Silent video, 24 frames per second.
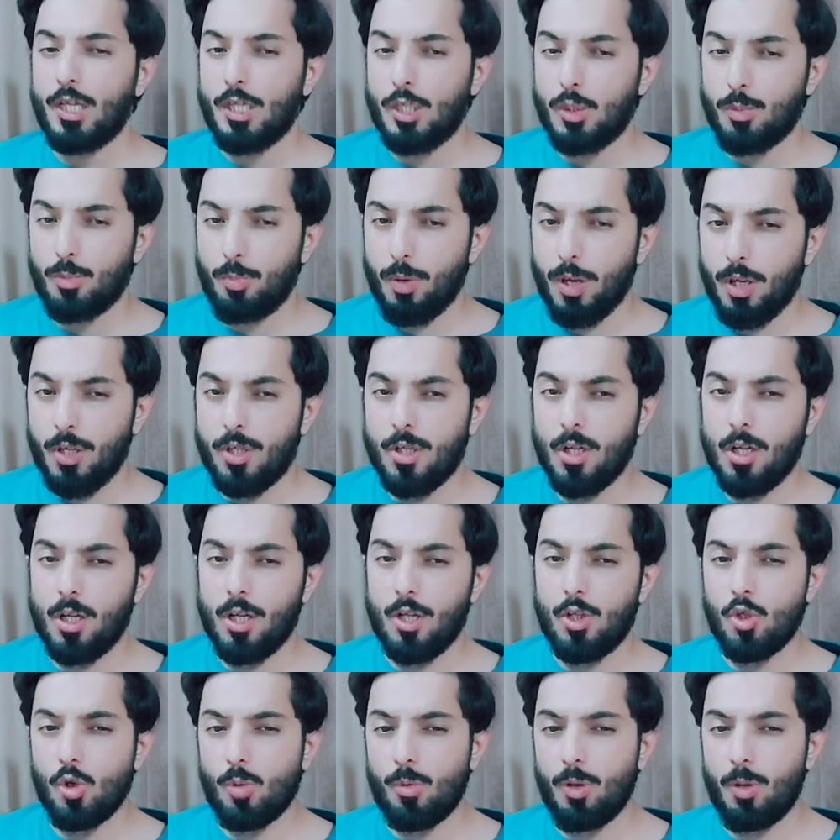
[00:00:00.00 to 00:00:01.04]

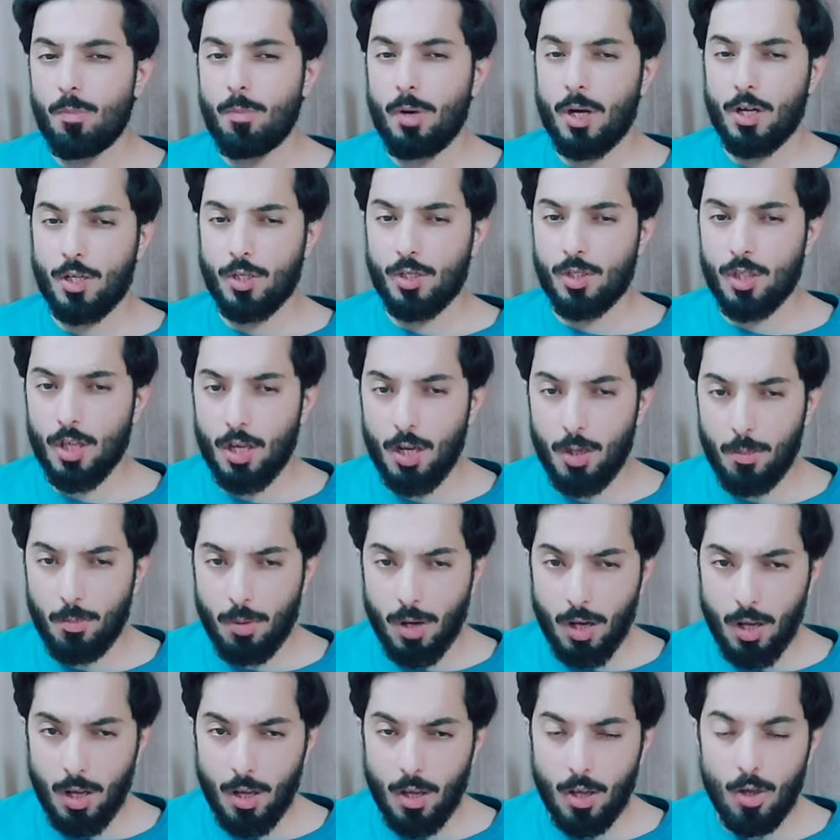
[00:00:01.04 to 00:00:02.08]
स्पेशली जो भी पाकिस्तानी
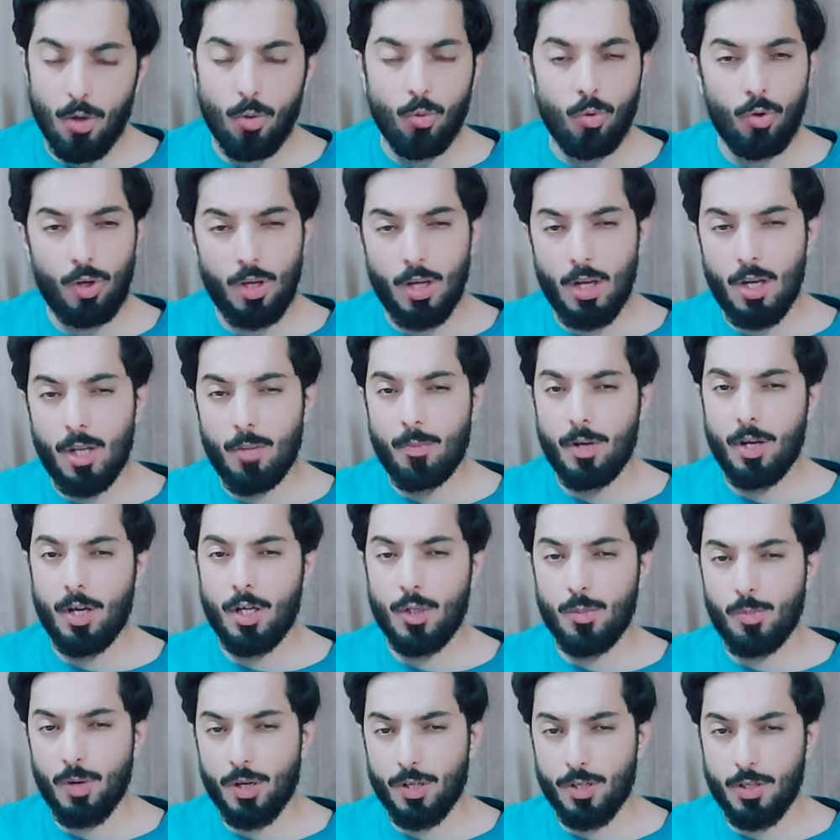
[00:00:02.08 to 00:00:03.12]
भाई हैं उनके लिए मैं
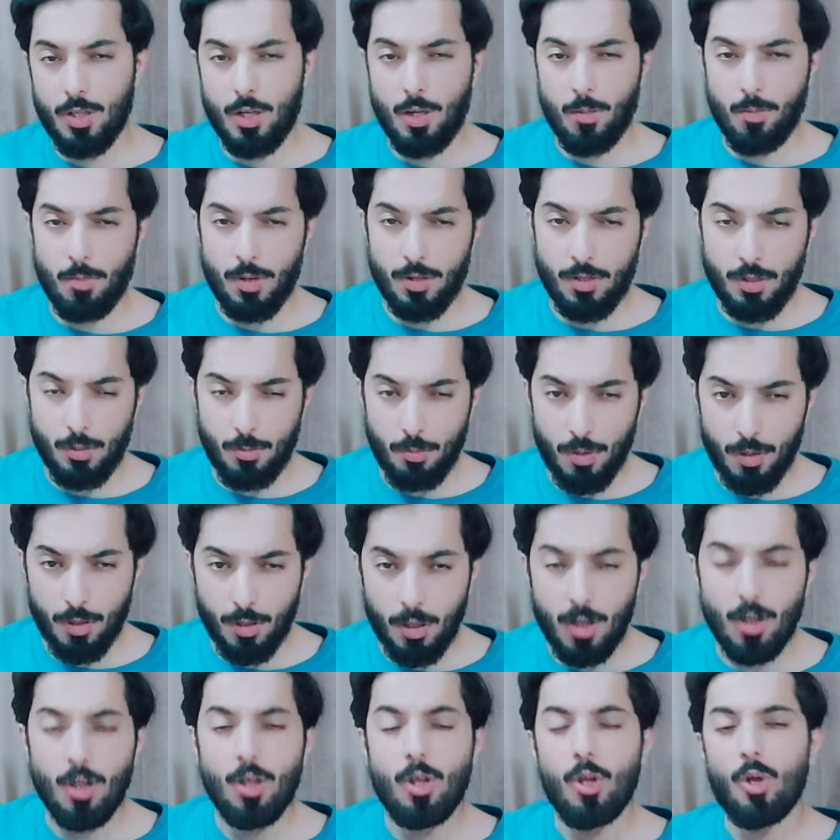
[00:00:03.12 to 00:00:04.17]
आज पाकिस्तानी एम्बेसी में
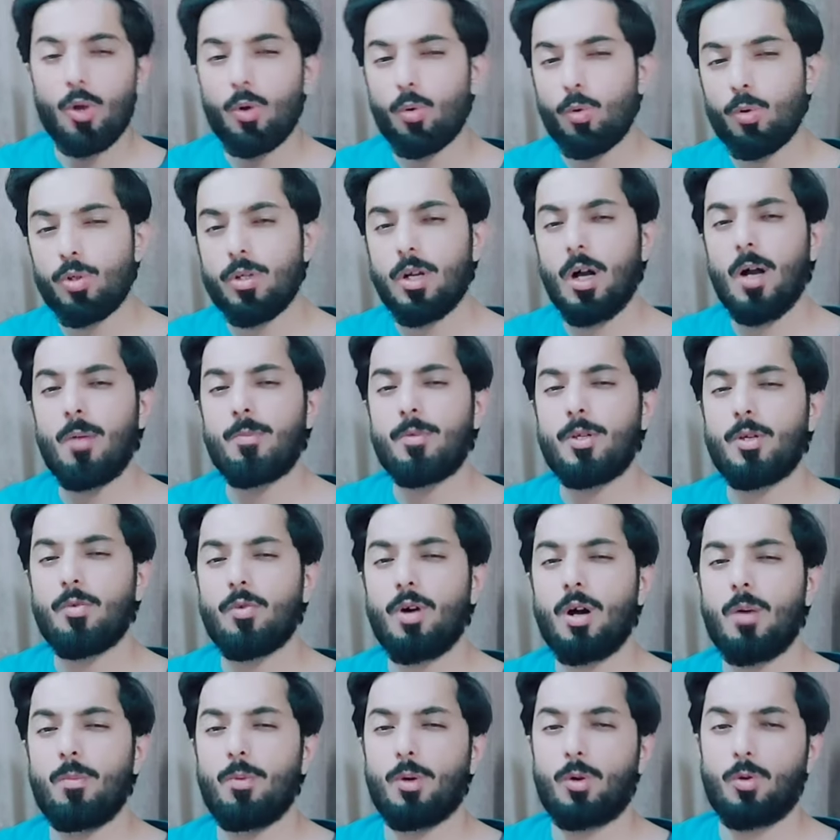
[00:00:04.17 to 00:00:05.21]
था कुछ काम से
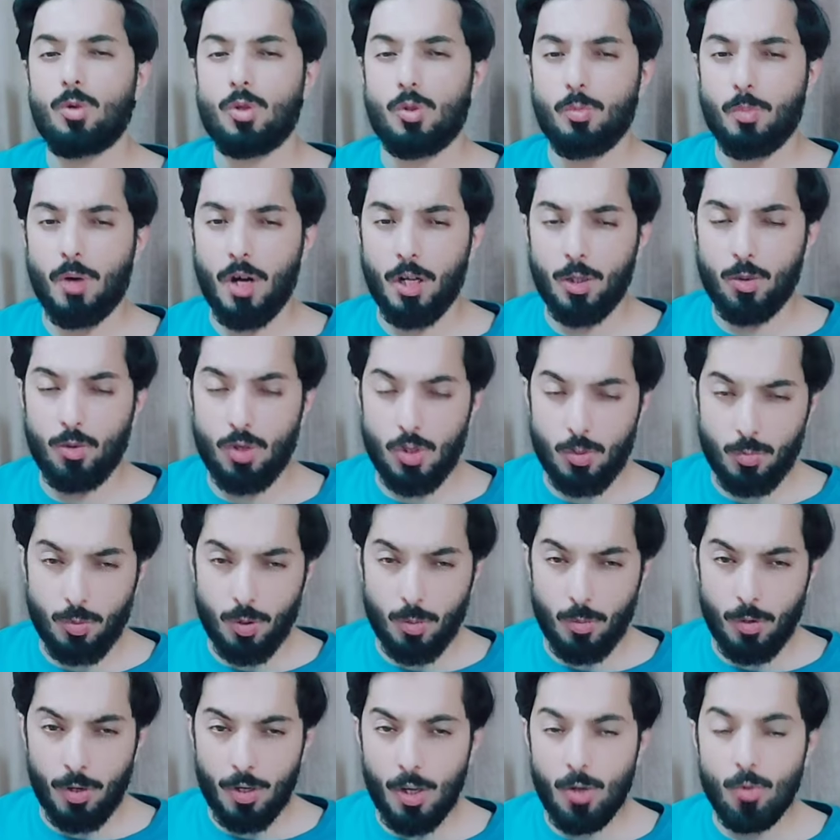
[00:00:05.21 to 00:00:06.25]
वहाँ पर कुछ बात हुई इस पर
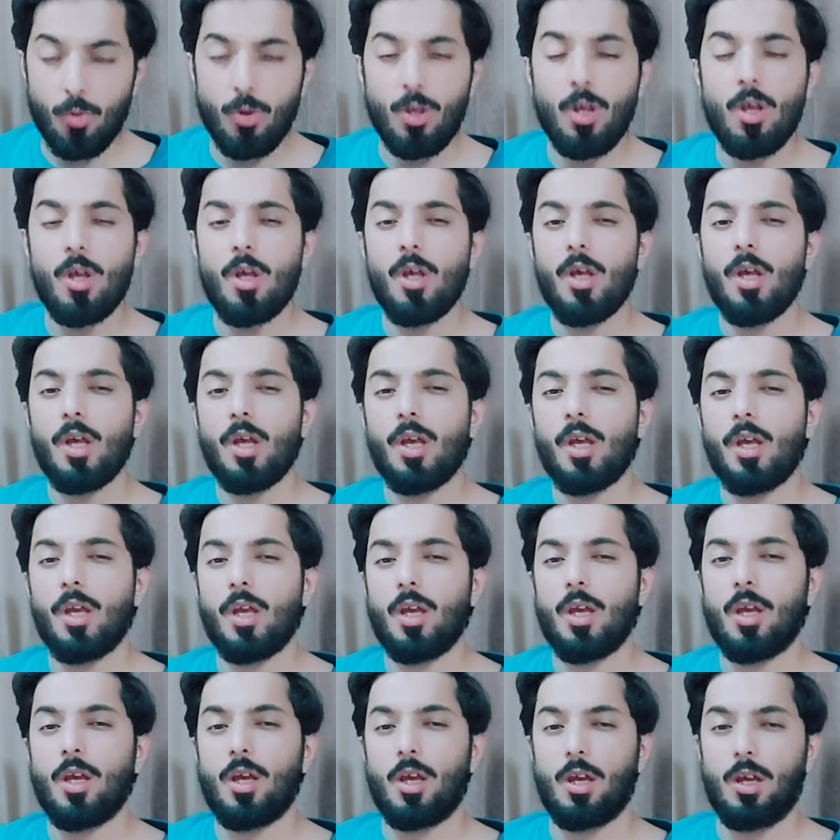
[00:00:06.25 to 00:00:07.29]
मीटिंग हुई
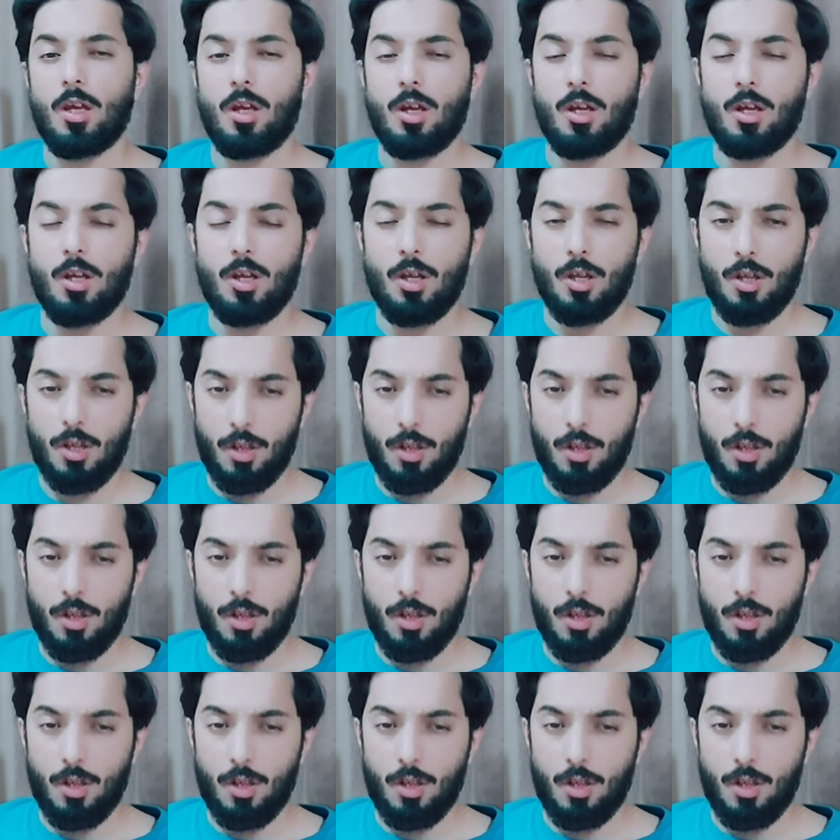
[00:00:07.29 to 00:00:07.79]
कि